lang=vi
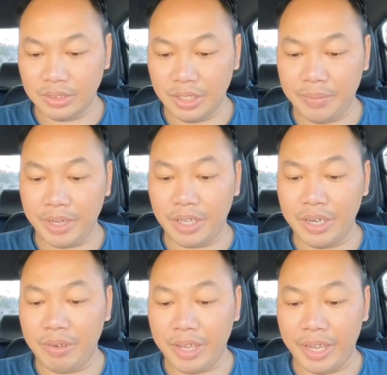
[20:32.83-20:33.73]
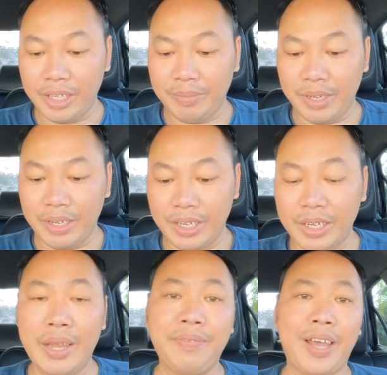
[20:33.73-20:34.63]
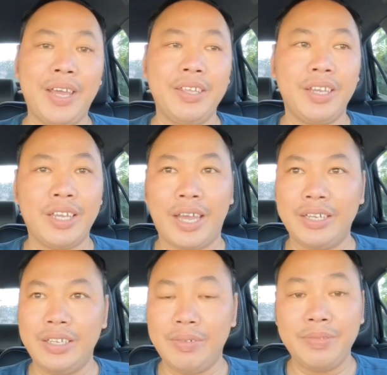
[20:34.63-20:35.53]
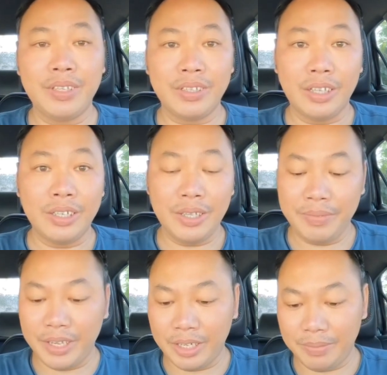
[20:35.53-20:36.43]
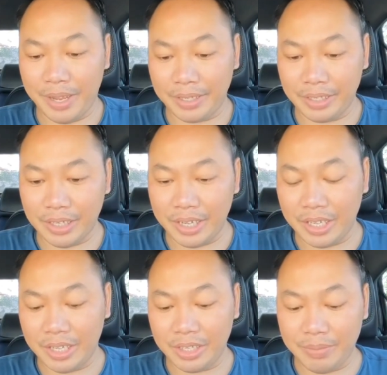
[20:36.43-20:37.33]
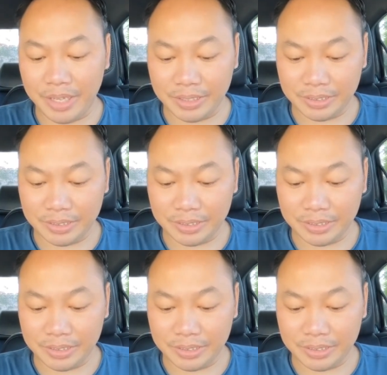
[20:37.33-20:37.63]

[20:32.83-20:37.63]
như mình có điều kiện thì mình hãy nên khám phá những cái cảnh giống tượng giống gì đó các bạn đi tới đây chơi cho biết